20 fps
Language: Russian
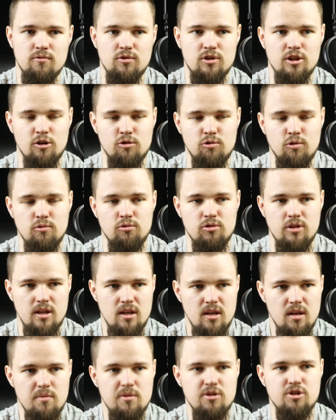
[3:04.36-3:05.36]
вот такой вот
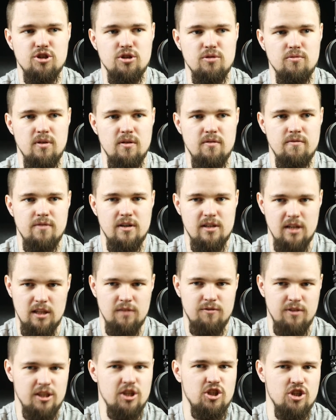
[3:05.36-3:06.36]
имиджевый, это
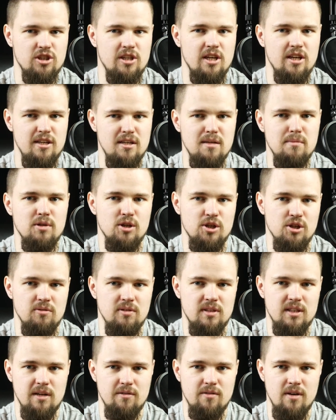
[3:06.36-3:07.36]
фактически
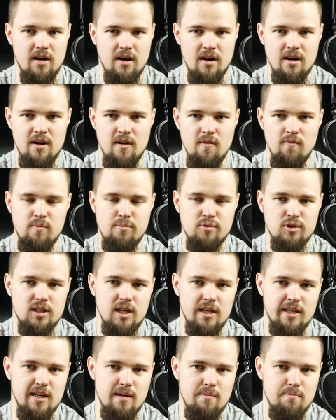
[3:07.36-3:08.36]
имиджевый товар.
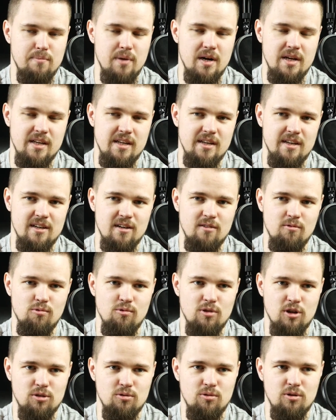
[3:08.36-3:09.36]
Выпускать компании, у
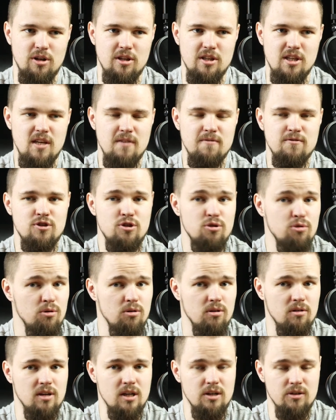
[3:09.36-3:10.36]
которой не
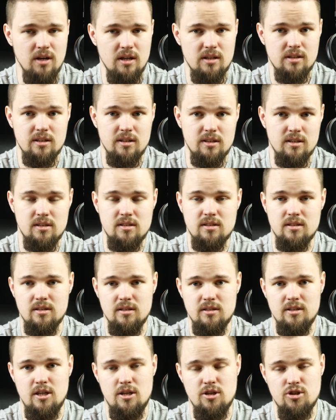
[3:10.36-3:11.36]
все гладко с
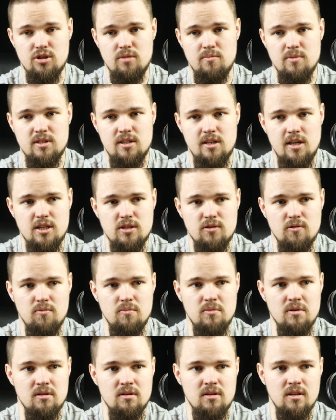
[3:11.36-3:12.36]
денежными
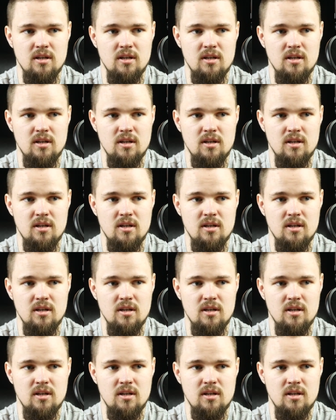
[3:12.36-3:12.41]
средствами,